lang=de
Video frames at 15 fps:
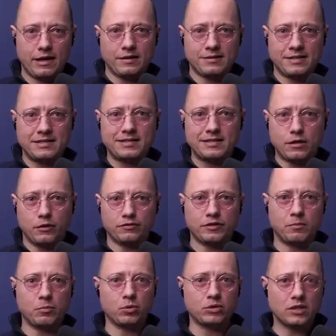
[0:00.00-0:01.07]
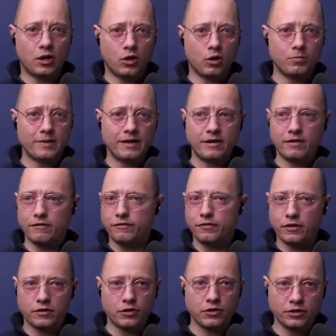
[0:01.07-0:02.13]
sitzen auf der Motorhaube
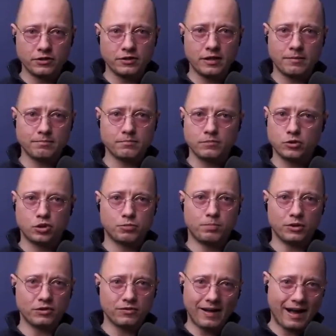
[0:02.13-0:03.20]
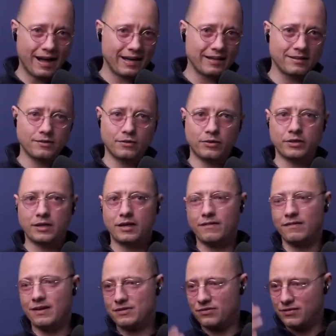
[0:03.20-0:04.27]
von irgendeinem Sportwagen
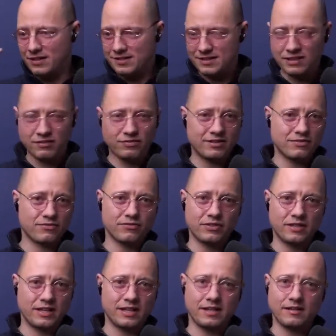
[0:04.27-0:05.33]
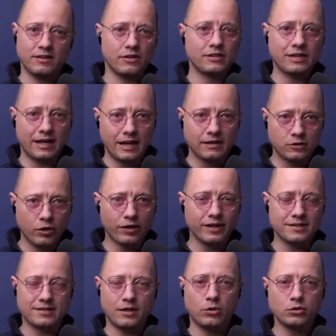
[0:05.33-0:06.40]
oder was weiß ich was für eine, irgendein ein
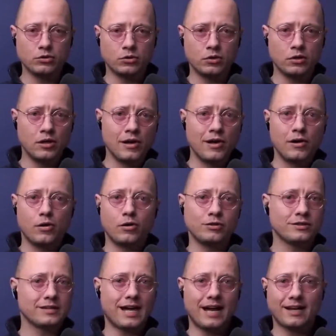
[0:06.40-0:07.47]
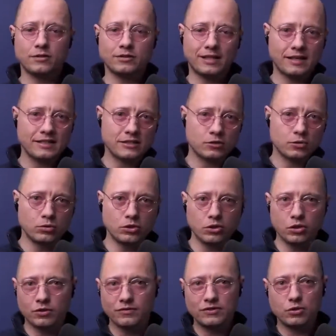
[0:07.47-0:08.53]
teures Auto und sagen, und dann ist drunter
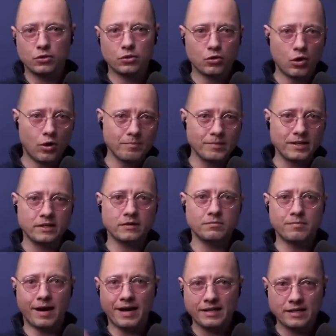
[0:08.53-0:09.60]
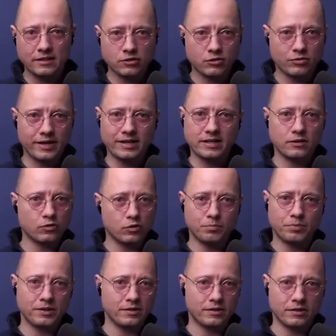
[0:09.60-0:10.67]
irgendwie so, komm in meine
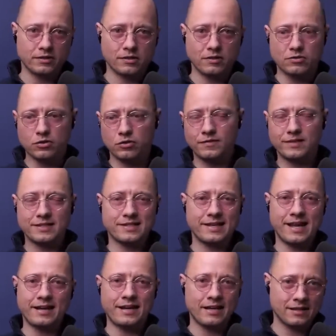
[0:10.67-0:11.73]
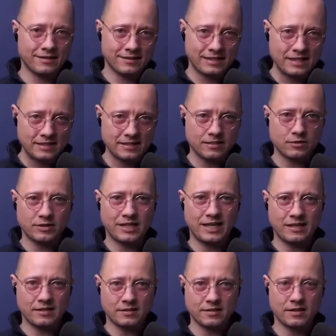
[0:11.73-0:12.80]
Trading-Gruppe oder sonst irgendwas, lerne dieses und
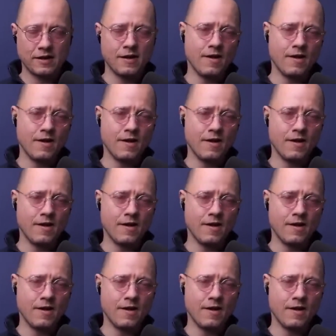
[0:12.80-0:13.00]
jenes.